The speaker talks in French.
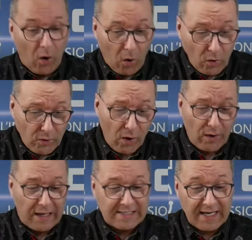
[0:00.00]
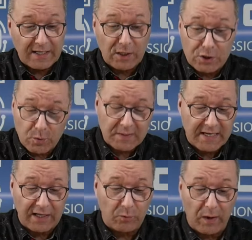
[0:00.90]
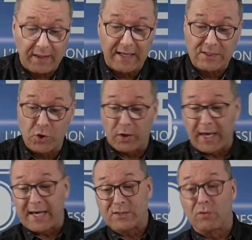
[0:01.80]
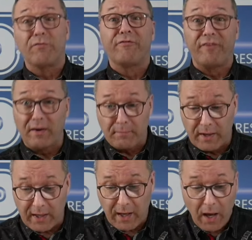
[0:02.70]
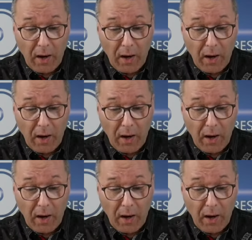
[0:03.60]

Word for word: On a un laser de 60 watts dans un caisson fermé